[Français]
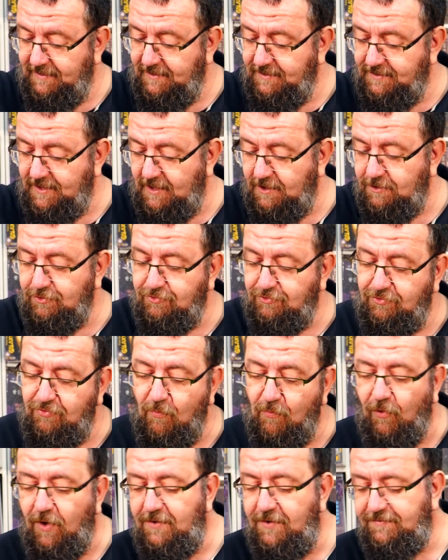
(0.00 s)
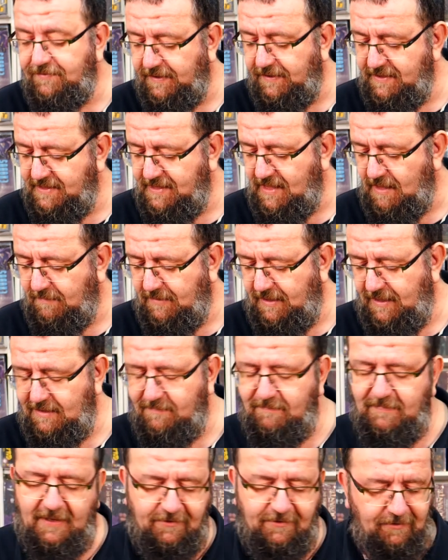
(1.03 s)
ça je suis moins fan des arbalètes,
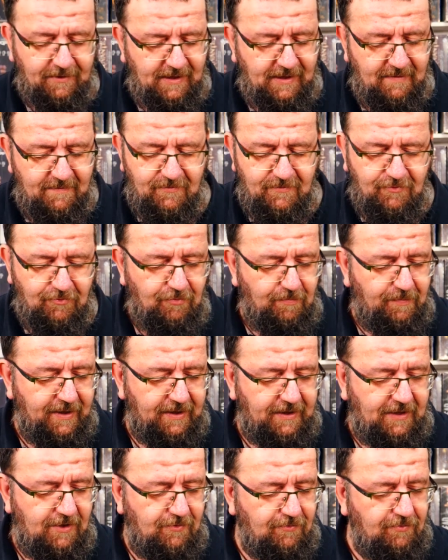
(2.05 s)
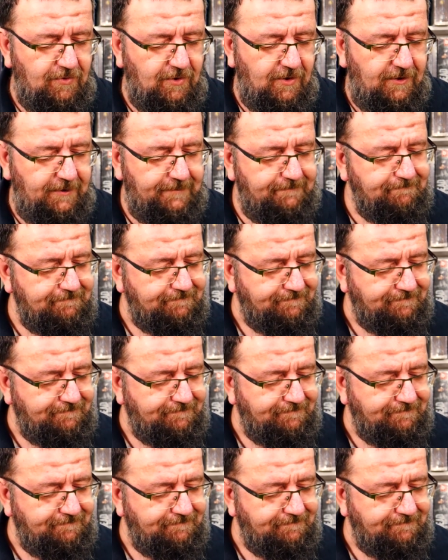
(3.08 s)
mais elles sont quand même super kikoulol.